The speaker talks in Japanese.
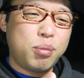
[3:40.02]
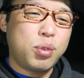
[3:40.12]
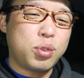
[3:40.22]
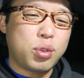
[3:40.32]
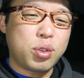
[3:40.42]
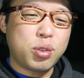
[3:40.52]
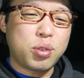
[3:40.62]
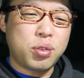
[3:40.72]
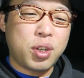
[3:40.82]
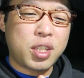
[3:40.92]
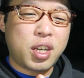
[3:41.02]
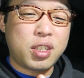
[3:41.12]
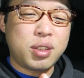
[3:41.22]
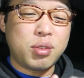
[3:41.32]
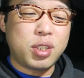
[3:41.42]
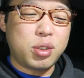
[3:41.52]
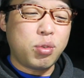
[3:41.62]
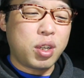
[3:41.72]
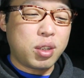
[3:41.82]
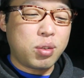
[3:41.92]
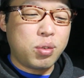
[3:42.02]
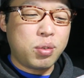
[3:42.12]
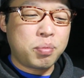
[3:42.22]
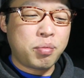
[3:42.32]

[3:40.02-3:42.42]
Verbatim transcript: もうちょっとそろそろ新しいのにしようかなと。